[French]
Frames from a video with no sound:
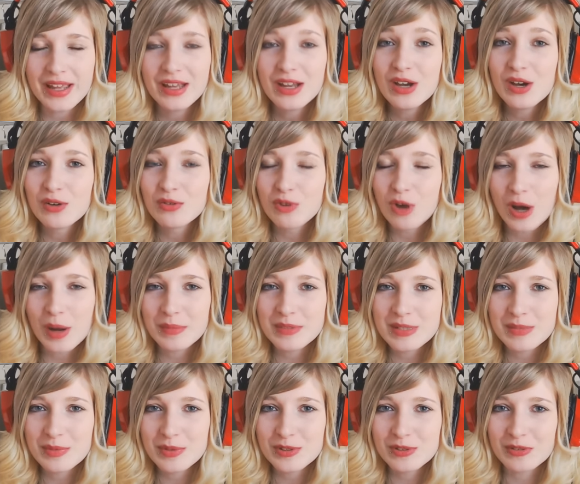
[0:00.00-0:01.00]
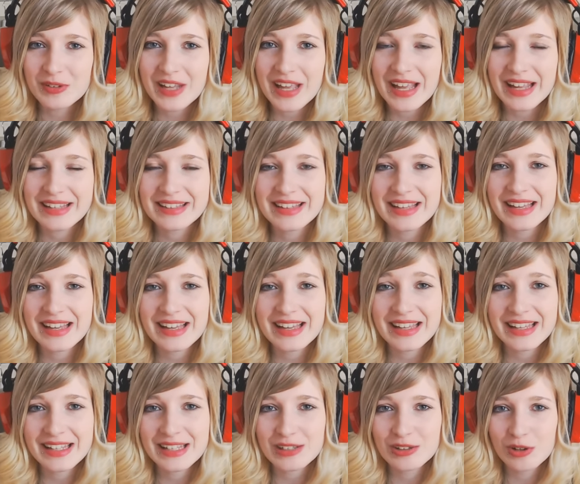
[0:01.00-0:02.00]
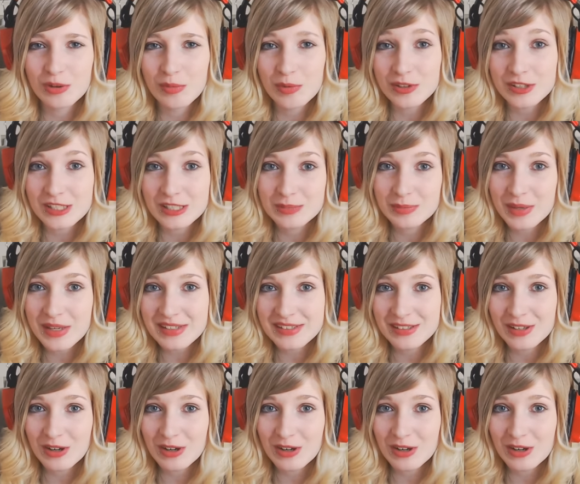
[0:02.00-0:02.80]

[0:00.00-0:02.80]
voir un petit peu son caractère et comment ça se passe dans leur